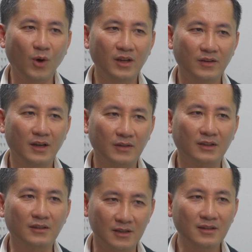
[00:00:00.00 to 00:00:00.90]
quay về và
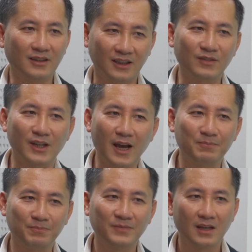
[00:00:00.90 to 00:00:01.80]
thử sức ở tại Việt Nam
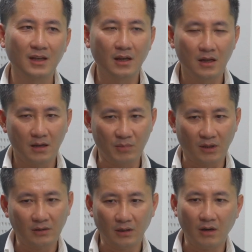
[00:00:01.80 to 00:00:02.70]
ừ. mình
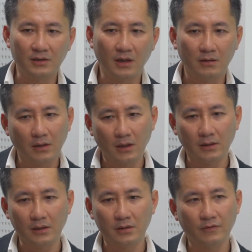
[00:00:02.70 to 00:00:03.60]
có thể nói rằng ok là
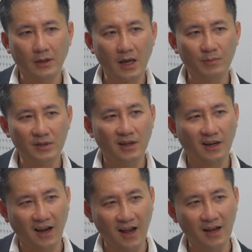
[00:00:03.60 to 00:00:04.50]
thị trường Việt Nam bây giờ là
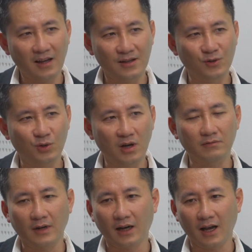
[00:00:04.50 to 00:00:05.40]
khá là sôi động
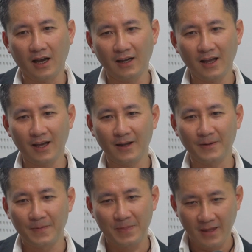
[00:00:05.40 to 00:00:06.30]
và khá là
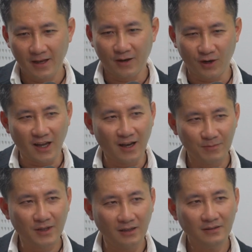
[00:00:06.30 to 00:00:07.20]
gọi là hấp
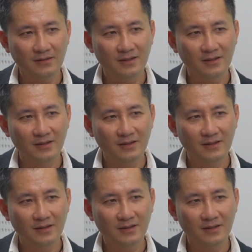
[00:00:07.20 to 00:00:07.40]
dẫn